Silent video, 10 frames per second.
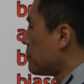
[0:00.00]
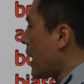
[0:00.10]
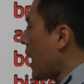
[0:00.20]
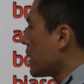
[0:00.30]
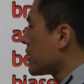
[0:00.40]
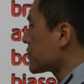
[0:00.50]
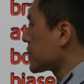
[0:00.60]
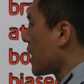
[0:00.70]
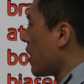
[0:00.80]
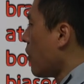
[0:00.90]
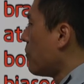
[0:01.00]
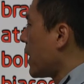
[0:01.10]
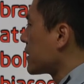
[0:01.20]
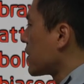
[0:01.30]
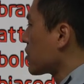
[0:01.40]
마레스티아,
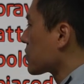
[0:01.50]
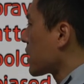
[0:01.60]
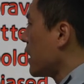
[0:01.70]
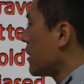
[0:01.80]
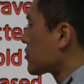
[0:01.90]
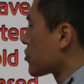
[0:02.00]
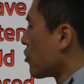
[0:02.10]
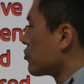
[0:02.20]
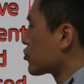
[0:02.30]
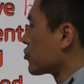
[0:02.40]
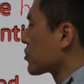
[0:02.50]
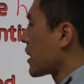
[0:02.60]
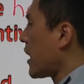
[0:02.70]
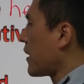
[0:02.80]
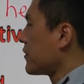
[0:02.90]
엄마 있는 애 어때?
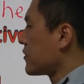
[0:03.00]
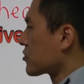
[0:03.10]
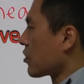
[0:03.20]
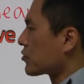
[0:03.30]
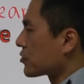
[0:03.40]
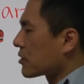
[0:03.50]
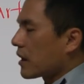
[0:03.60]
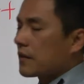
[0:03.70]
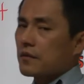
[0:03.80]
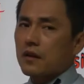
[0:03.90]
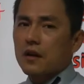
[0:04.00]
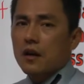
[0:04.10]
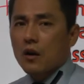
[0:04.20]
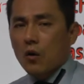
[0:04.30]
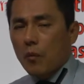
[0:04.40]
정숙한, 정숙한.
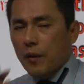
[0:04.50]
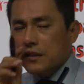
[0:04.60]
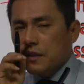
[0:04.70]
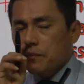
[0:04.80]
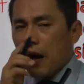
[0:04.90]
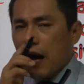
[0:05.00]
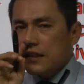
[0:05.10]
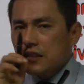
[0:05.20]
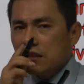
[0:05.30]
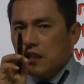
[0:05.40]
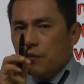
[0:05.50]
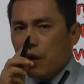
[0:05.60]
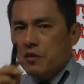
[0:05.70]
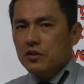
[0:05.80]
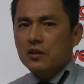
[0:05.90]
코파지, 파지티브
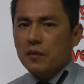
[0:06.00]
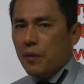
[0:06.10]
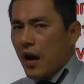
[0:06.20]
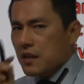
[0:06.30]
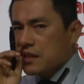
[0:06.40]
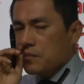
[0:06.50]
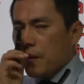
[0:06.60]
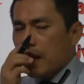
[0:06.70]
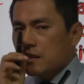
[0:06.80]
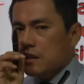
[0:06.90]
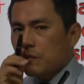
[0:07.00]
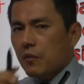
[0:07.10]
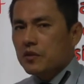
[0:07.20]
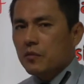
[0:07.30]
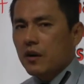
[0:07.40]
하면서 어때? 파지, 파지티브
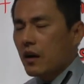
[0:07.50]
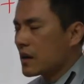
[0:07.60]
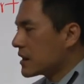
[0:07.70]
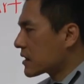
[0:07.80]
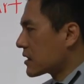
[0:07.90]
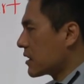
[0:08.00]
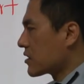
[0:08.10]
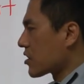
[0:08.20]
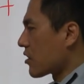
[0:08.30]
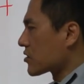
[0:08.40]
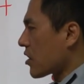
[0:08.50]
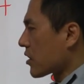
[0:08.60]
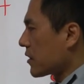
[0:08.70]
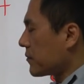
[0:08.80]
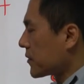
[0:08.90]
하면서 뭐야?
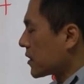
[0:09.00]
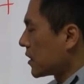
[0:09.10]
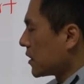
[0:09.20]
긍정적인.